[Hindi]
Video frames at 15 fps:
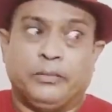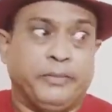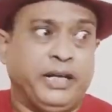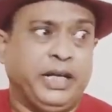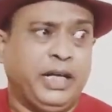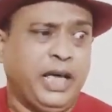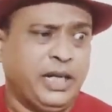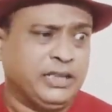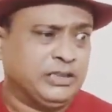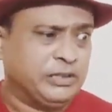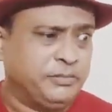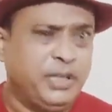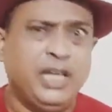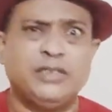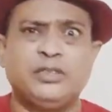मैंने कहा यार
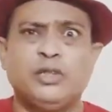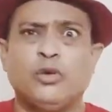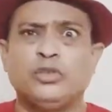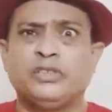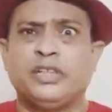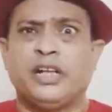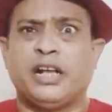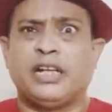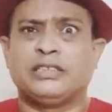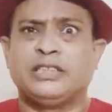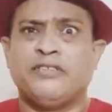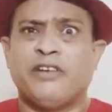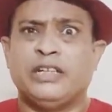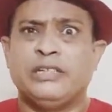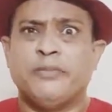इसमें ऐसी कौन सी
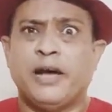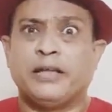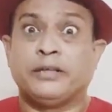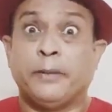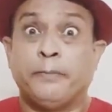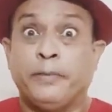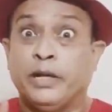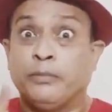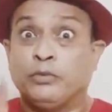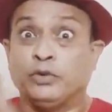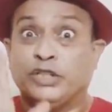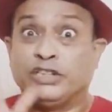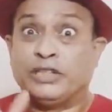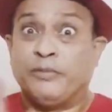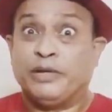नाराज़गी वाली बात है फिर
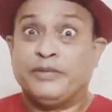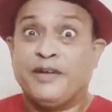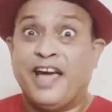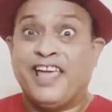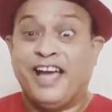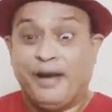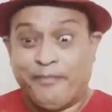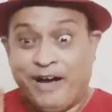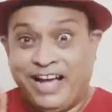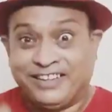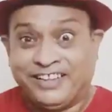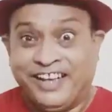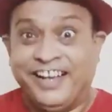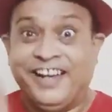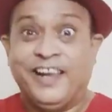मुझे समझ में आया
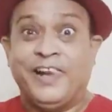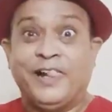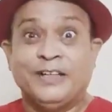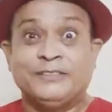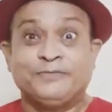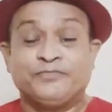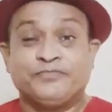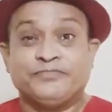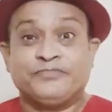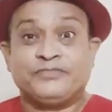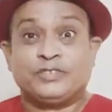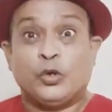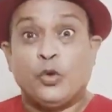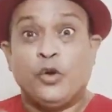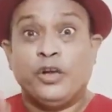बात है
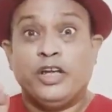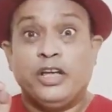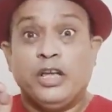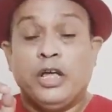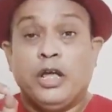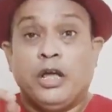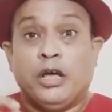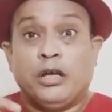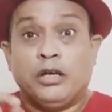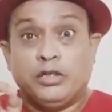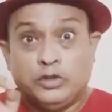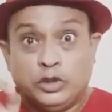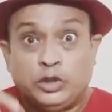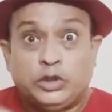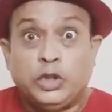उन्होंने
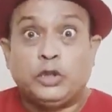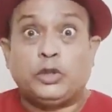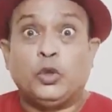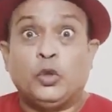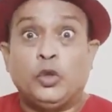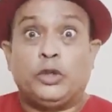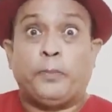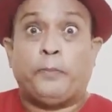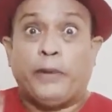इंस्टीट्यूट